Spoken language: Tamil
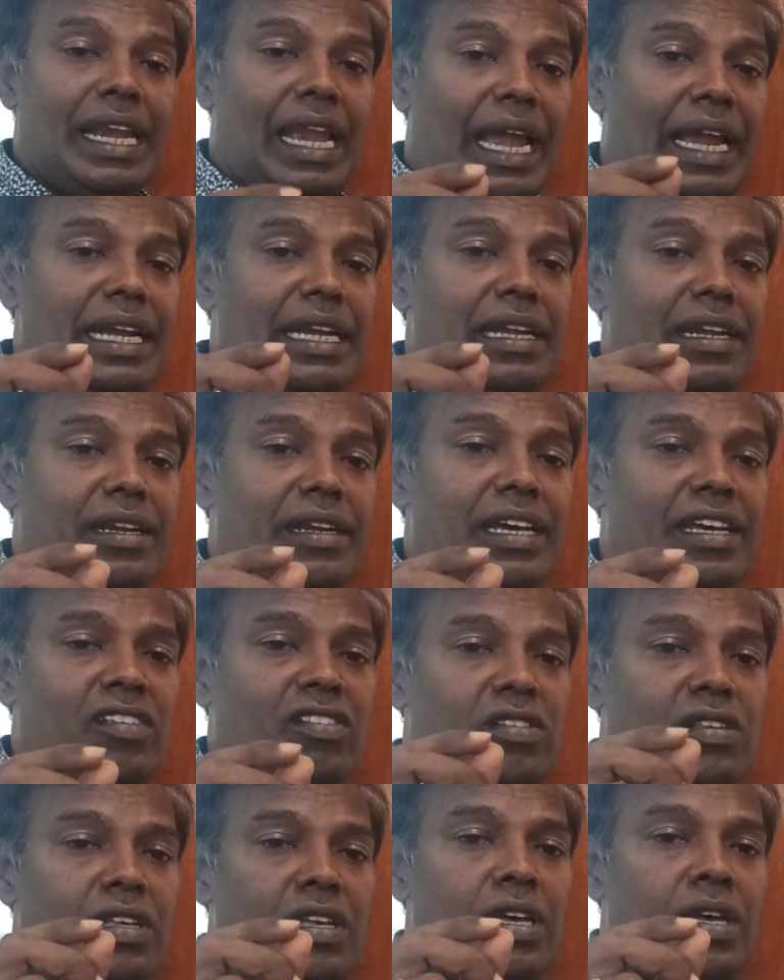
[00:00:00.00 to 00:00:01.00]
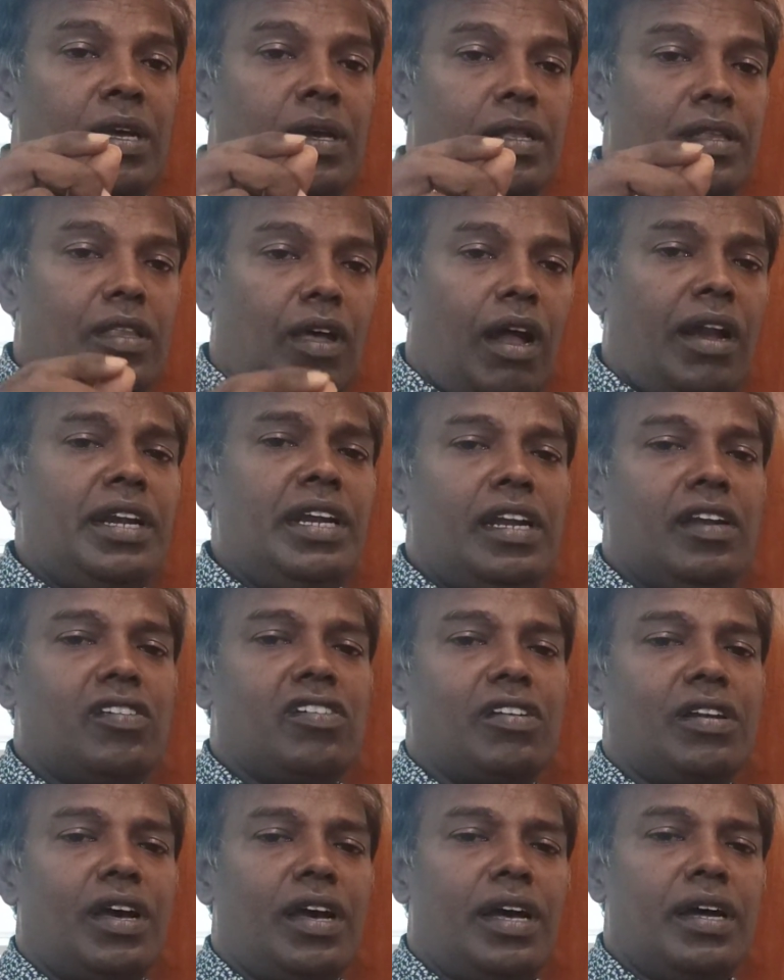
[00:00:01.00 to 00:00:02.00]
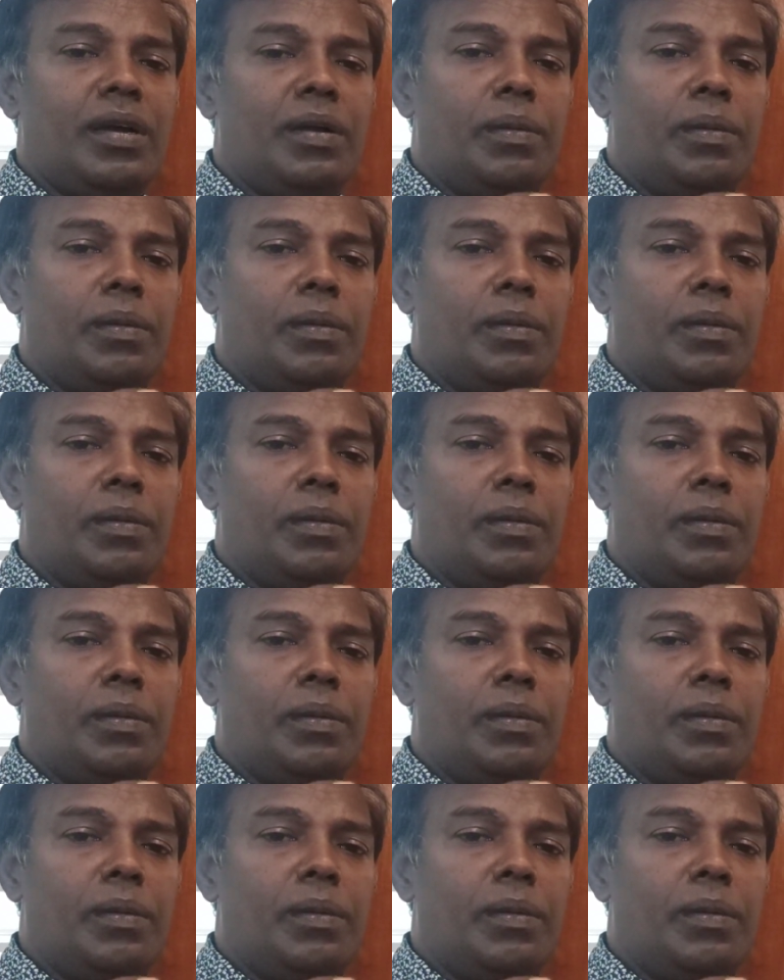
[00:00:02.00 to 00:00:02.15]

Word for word: நைன்ட்டி டேஸ் தாண்டிடுச்சுன்னா